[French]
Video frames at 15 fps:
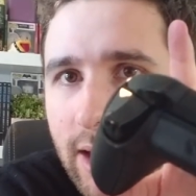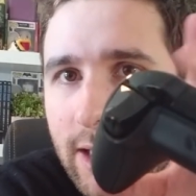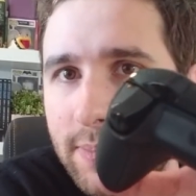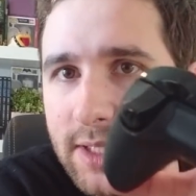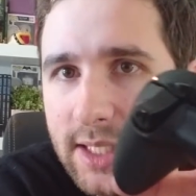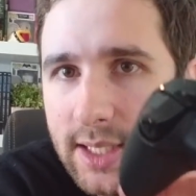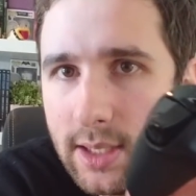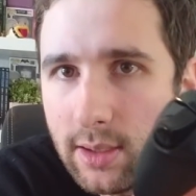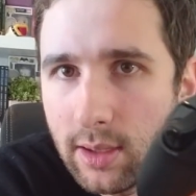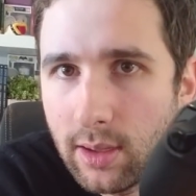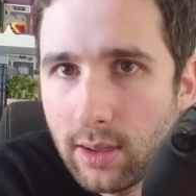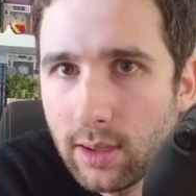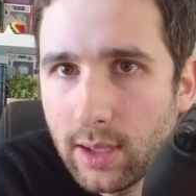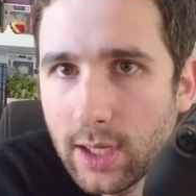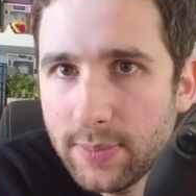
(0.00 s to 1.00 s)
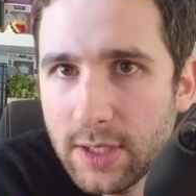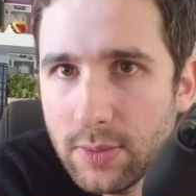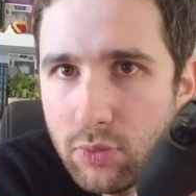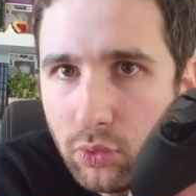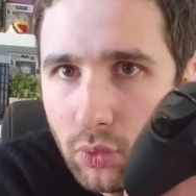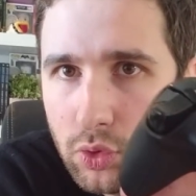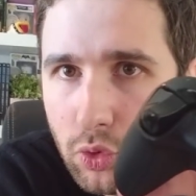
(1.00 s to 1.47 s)
Les petits, euh, les petits
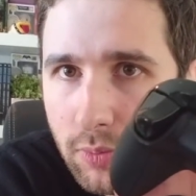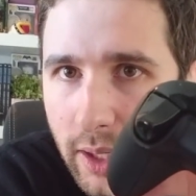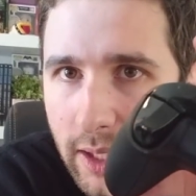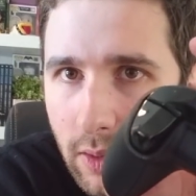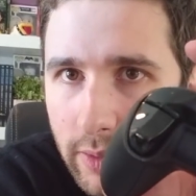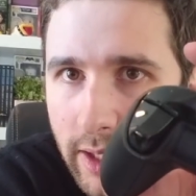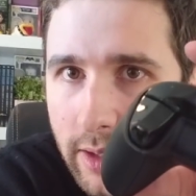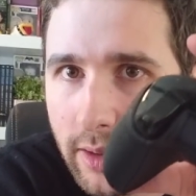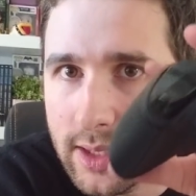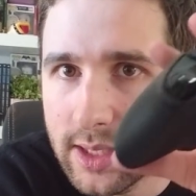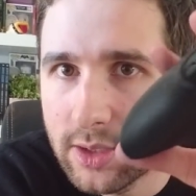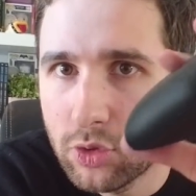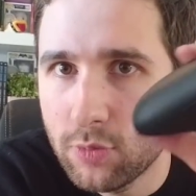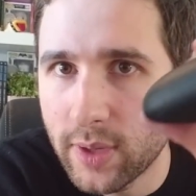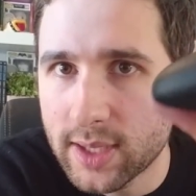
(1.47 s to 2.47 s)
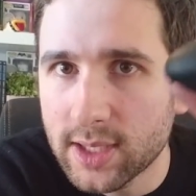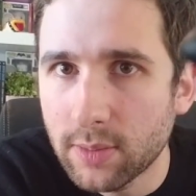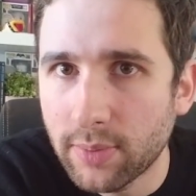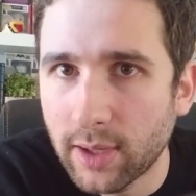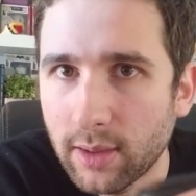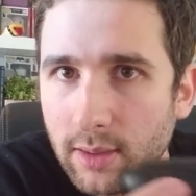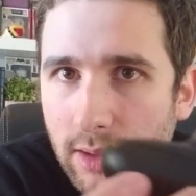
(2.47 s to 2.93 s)
boutons sont brillants d'ailleurs, c'est super
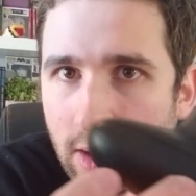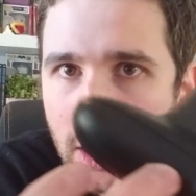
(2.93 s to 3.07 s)
sympa.